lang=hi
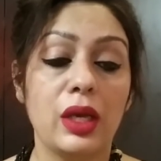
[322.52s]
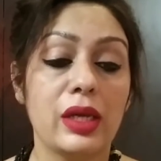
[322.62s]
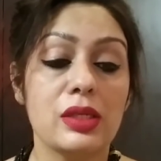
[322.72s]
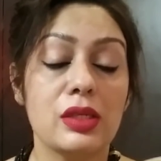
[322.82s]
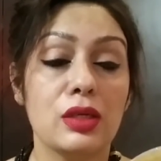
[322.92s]

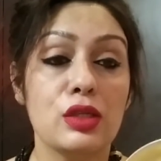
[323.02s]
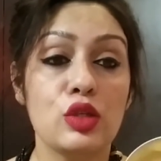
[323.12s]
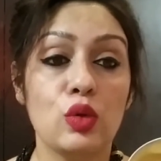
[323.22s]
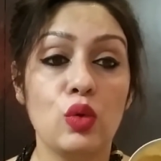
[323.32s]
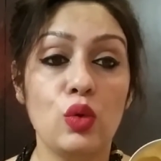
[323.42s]
यस yes.
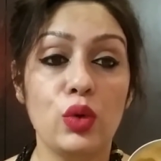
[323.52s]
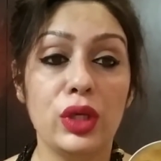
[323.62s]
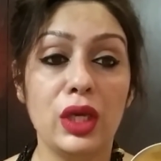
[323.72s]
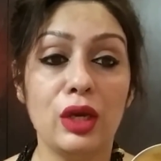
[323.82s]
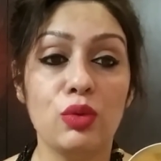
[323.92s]
सो so,
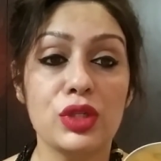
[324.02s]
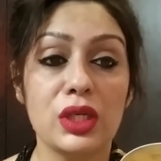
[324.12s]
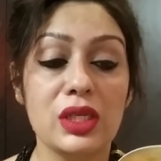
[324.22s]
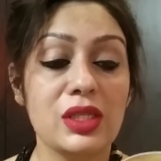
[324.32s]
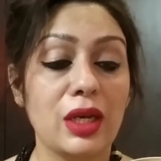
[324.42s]
ये
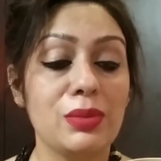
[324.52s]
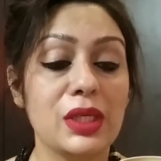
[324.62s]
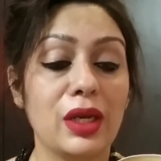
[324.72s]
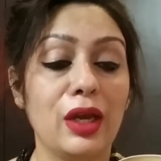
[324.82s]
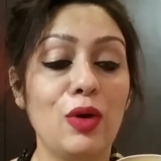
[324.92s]
कुछ इस टाइप
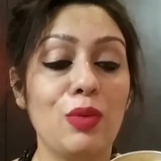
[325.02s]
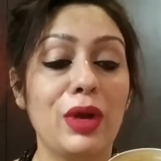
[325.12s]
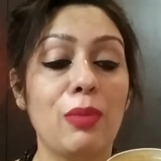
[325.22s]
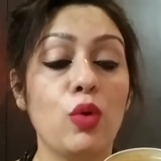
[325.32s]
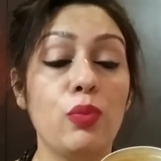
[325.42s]
से है और
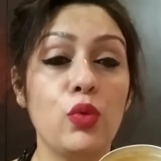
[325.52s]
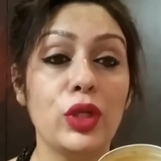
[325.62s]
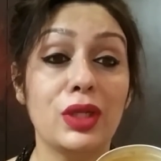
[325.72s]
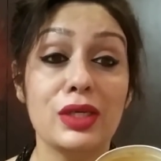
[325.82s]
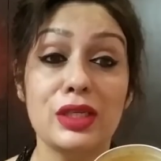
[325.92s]
मैं आपको
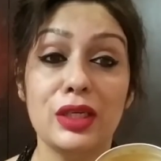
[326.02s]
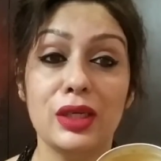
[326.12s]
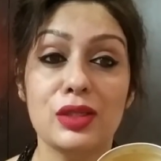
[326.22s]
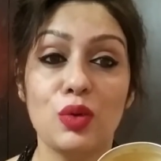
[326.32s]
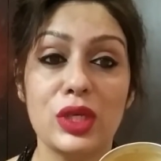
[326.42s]
पूरी तरह से
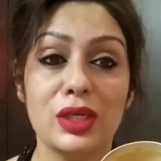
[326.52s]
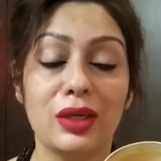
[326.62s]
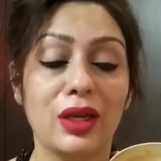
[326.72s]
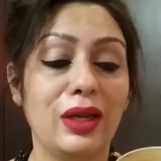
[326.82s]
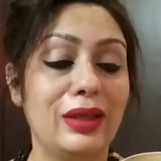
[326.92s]
इसको ऐसे
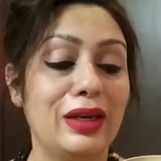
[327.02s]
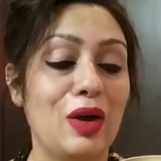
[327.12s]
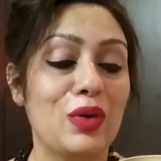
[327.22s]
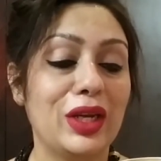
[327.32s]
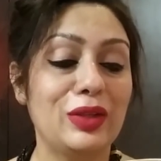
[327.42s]
करके नहीं
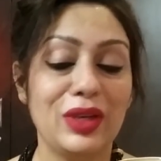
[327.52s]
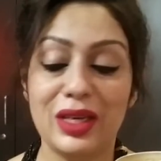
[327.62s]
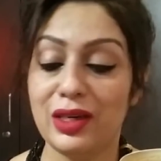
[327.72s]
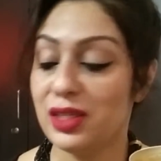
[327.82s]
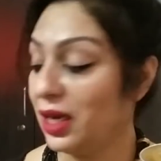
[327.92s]
दिखाऊंगी नहीं तो ये
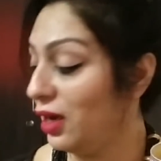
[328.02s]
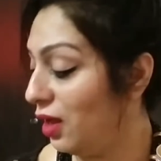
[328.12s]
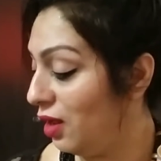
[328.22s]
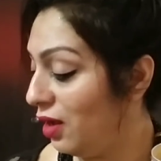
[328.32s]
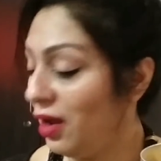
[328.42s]
गिर जाएगा